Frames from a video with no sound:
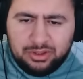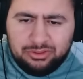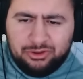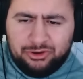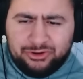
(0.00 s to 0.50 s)

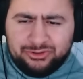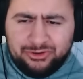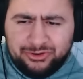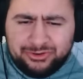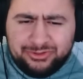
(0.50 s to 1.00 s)
Dur
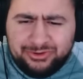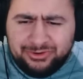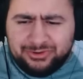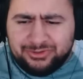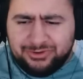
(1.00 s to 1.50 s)
dur
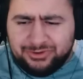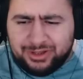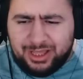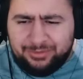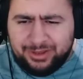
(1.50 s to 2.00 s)
dur dur.
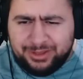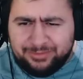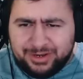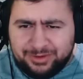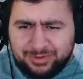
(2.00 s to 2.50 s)
Aman
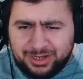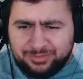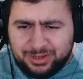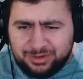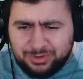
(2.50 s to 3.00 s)
aman aman
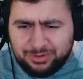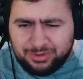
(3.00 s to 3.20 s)
aman aman aman.